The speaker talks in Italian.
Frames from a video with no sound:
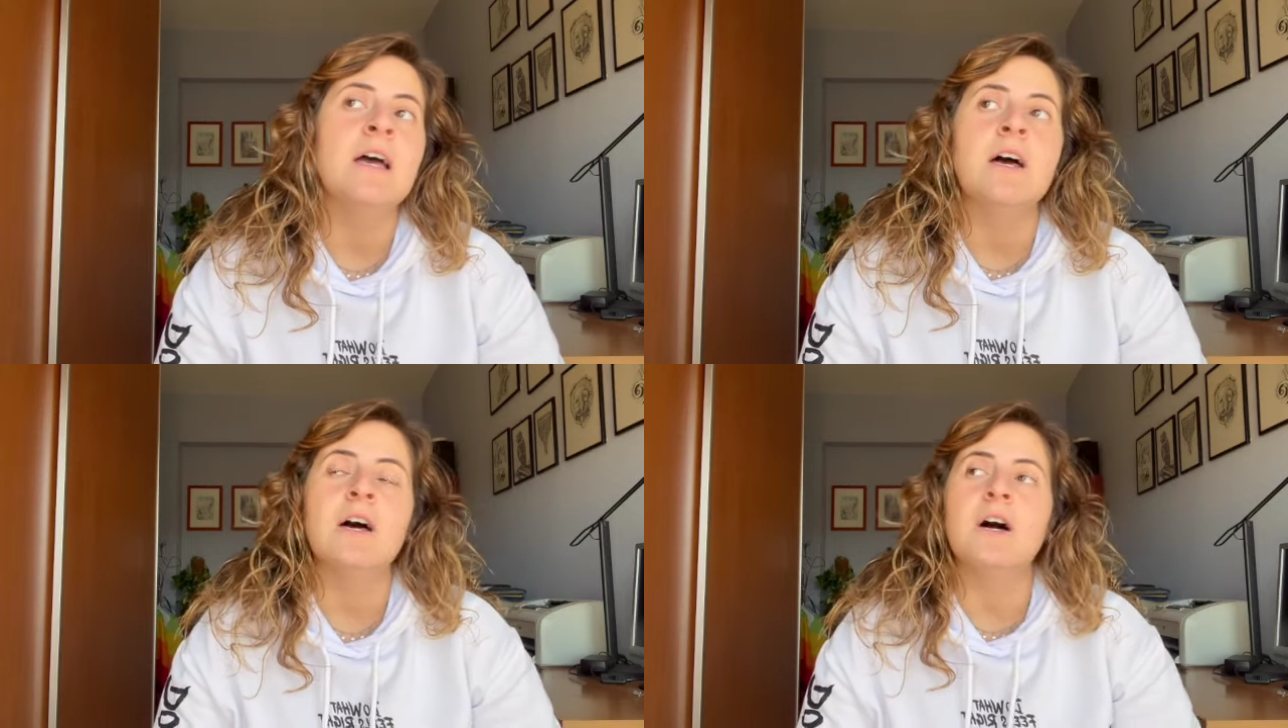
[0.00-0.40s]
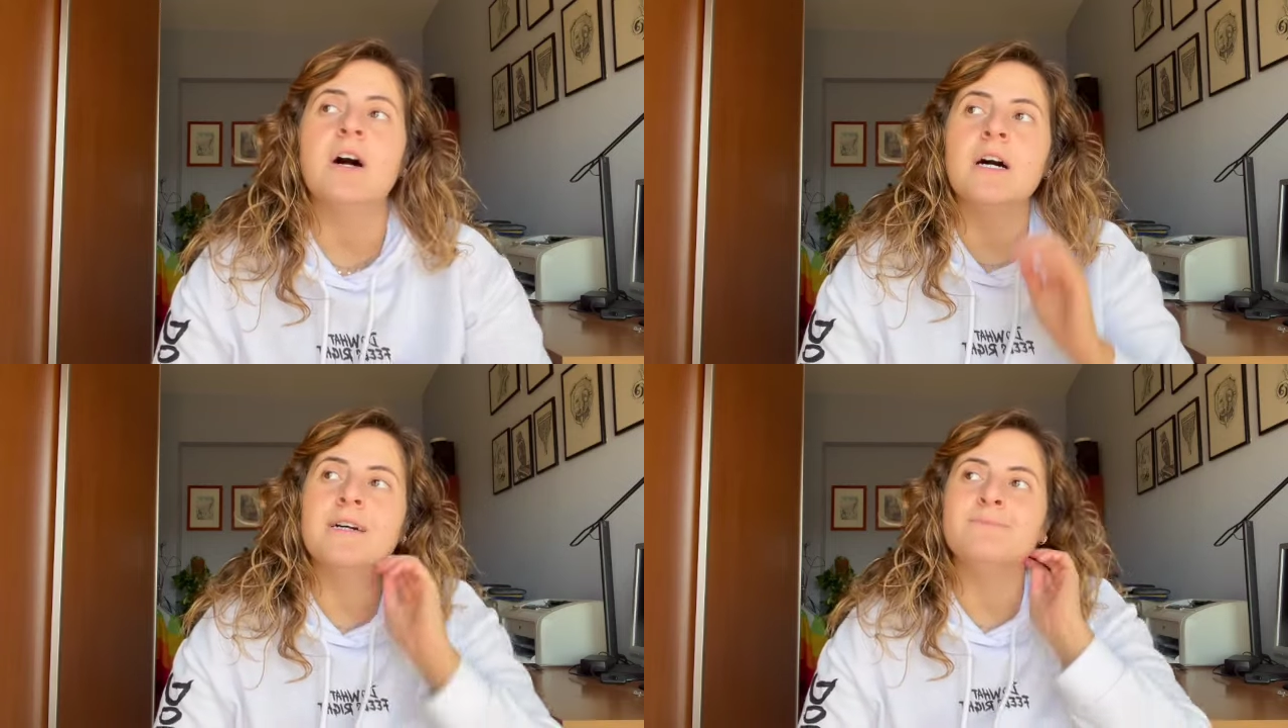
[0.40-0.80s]

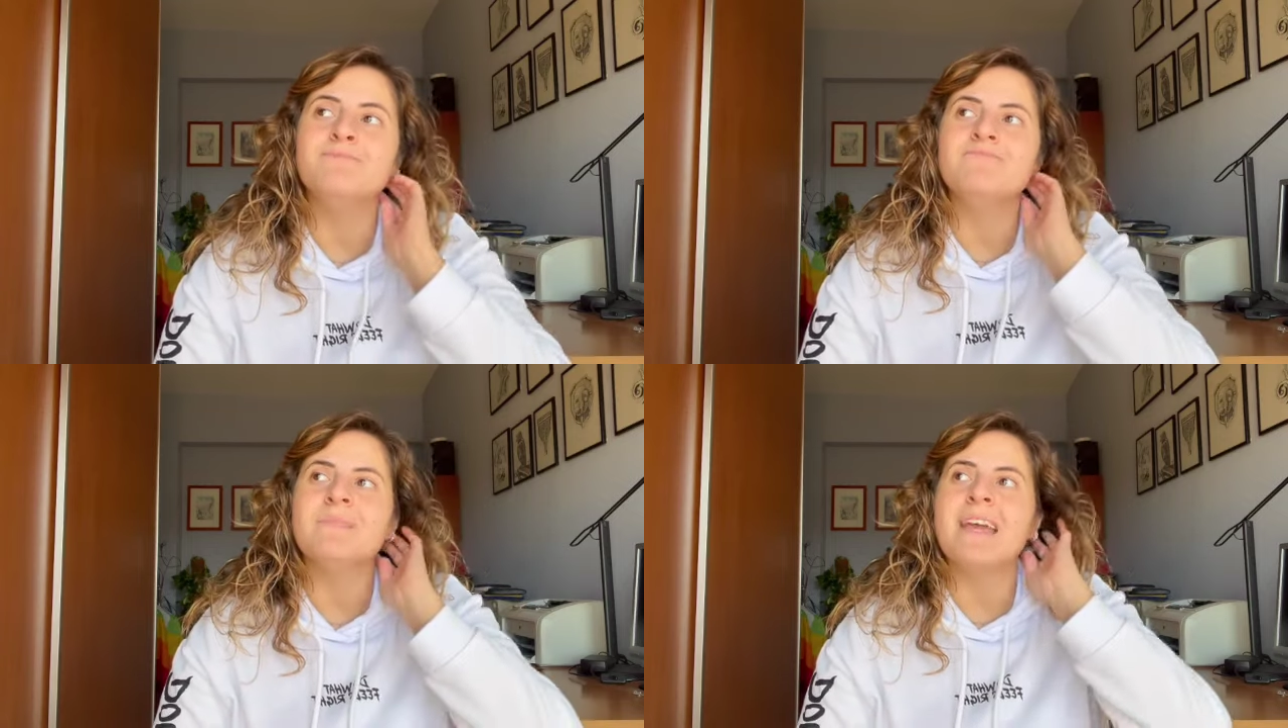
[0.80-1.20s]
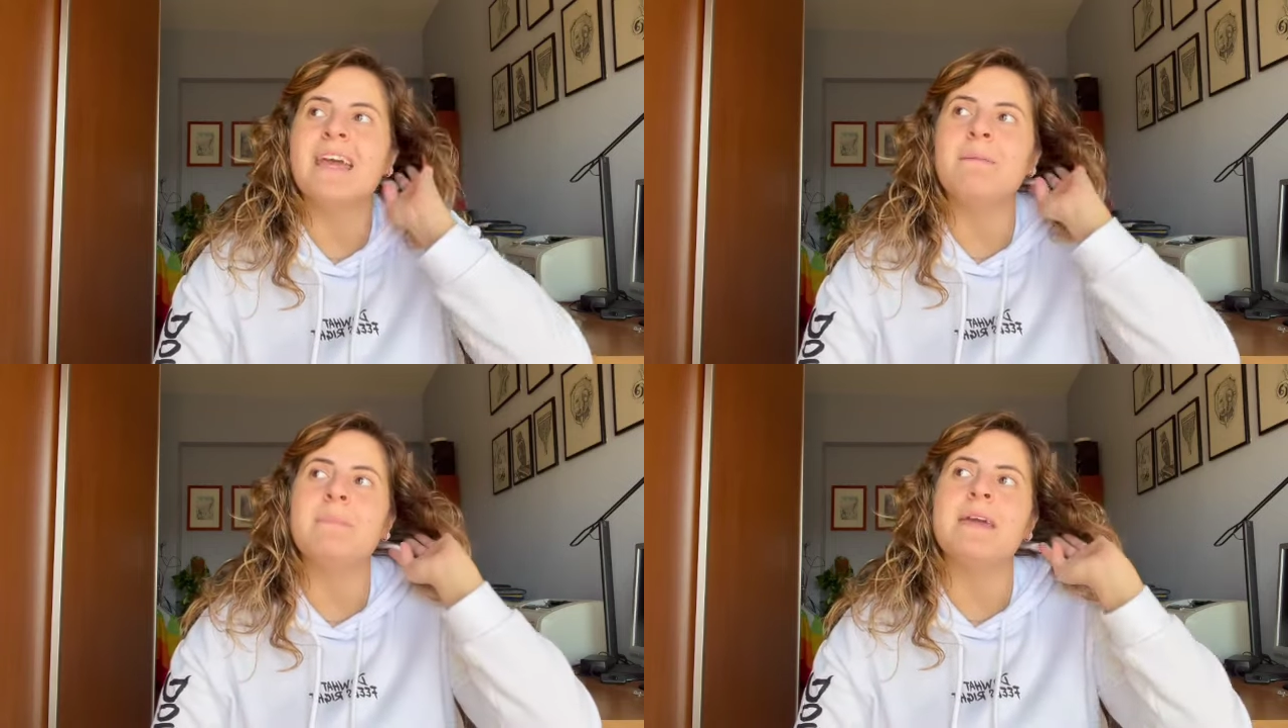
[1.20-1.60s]
Uh,
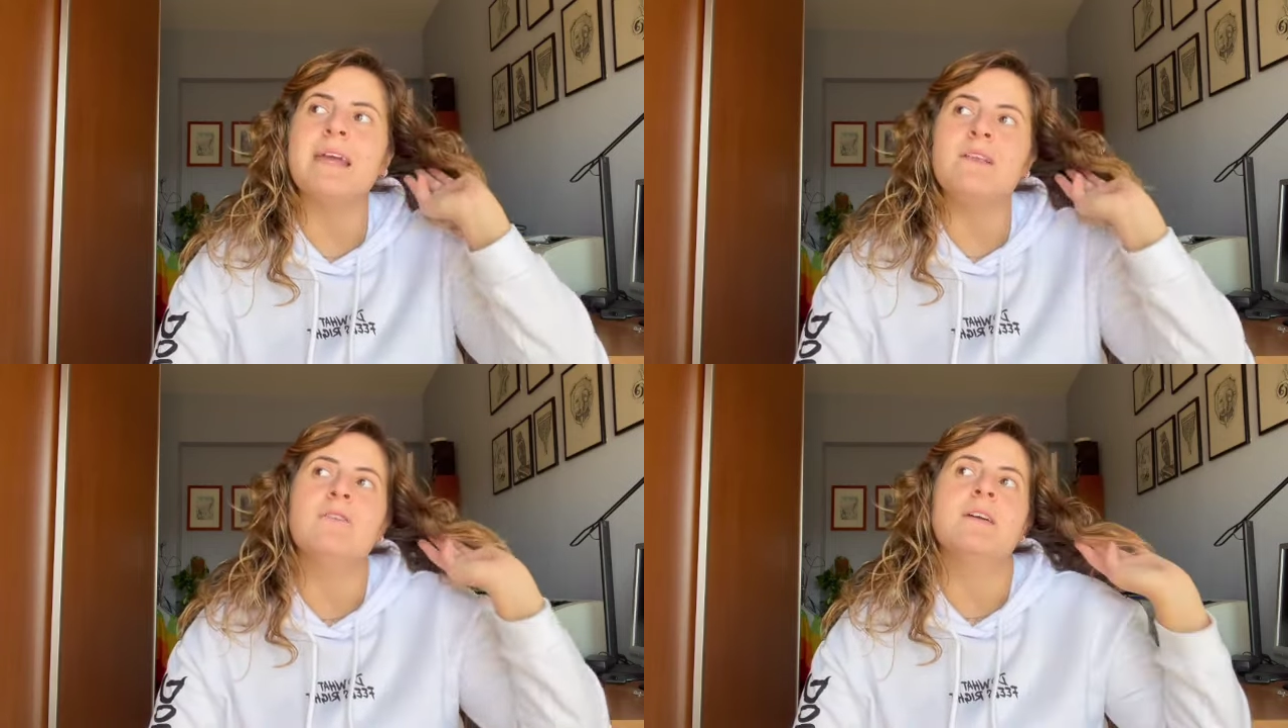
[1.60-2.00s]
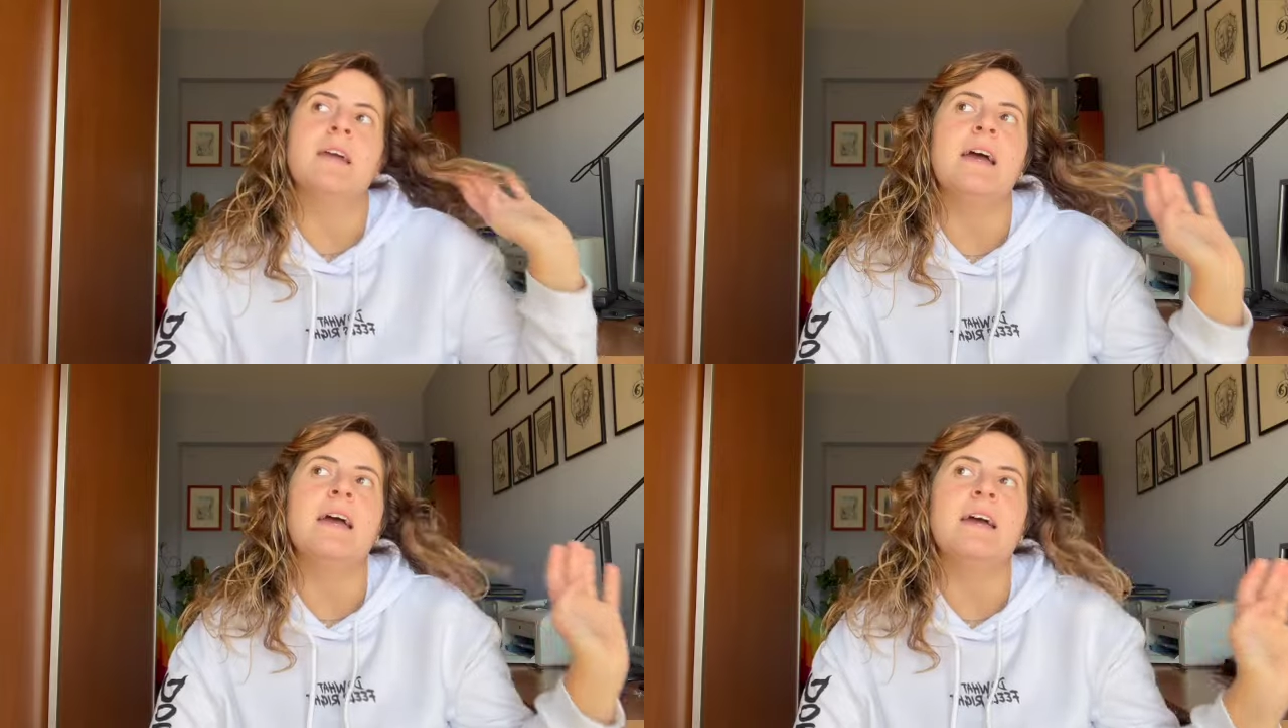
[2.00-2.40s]
è meglio che